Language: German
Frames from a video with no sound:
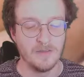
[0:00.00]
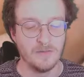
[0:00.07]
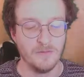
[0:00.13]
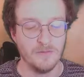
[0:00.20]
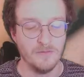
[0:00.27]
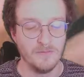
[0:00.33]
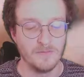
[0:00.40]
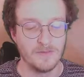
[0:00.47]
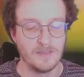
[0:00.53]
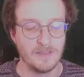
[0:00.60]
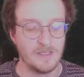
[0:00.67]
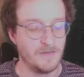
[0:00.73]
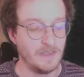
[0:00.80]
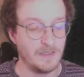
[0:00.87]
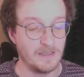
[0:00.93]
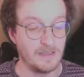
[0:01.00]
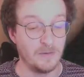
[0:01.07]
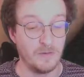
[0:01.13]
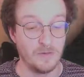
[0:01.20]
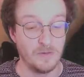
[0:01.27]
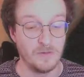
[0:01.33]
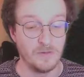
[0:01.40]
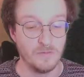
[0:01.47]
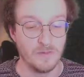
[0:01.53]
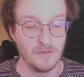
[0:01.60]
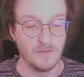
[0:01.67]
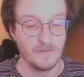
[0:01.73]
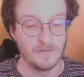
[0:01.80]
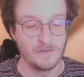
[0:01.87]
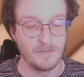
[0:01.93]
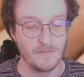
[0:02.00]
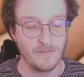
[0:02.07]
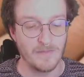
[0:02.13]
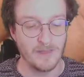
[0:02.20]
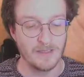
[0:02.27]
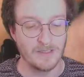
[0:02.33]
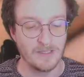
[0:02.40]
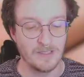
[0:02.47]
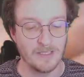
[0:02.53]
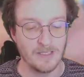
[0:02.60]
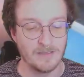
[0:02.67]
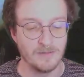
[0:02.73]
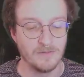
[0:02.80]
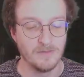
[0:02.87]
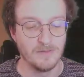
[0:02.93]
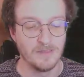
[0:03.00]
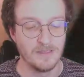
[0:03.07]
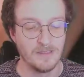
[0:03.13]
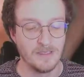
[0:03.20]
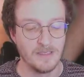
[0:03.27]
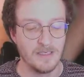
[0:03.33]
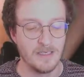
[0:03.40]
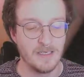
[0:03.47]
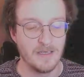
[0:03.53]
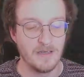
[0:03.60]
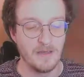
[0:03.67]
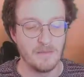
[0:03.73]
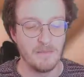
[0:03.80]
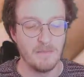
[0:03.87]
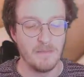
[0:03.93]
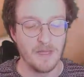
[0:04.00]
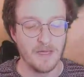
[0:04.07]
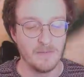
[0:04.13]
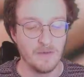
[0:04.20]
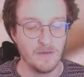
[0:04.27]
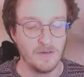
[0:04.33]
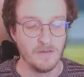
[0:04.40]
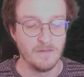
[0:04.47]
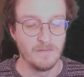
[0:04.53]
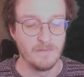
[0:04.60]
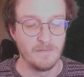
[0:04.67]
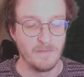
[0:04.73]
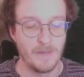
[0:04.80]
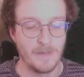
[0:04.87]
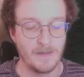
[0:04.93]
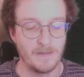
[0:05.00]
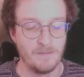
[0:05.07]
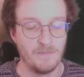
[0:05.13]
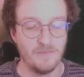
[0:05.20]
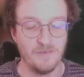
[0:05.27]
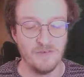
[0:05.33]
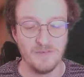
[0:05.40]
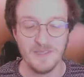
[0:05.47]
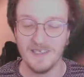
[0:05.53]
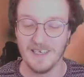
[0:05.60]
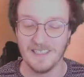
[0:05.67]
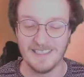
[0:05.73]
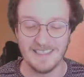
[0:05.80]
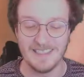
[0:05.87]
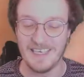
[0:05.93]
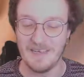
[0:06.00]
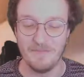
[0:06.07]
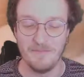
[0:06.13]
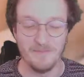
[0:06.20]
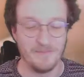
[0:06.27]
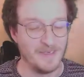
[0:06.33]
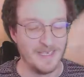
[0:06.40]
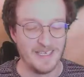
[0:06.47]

Riulu. Ich finde Riulu super. Sterndu. Bermon. Wumi. Ach, die drei.